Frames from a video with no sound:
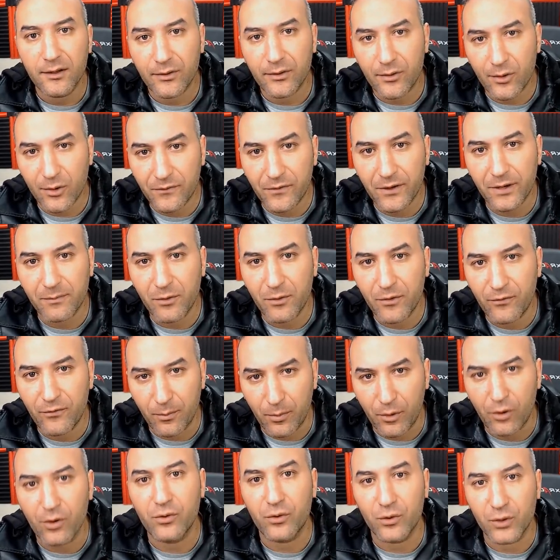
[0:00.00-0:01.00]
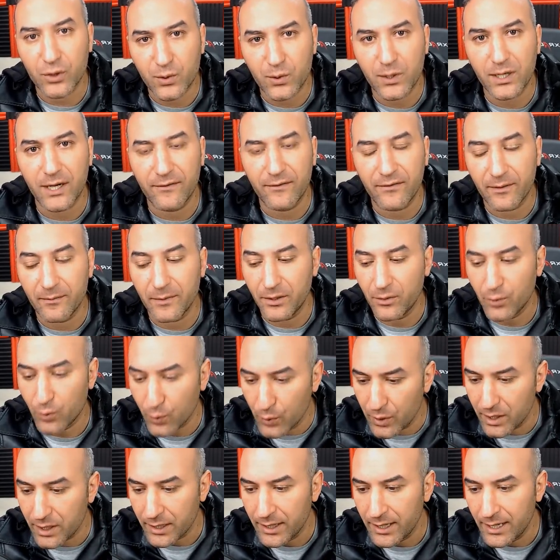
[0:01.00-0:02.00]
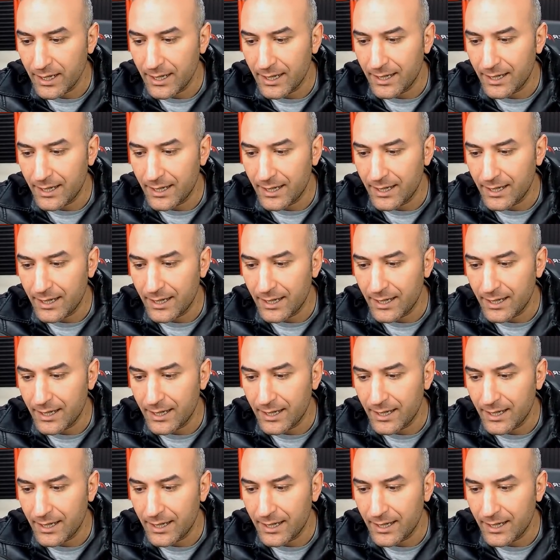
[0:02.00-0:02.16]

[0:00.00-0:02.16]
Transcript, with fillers: Donc vraiment, il faut prendre soin de la famille. Oui,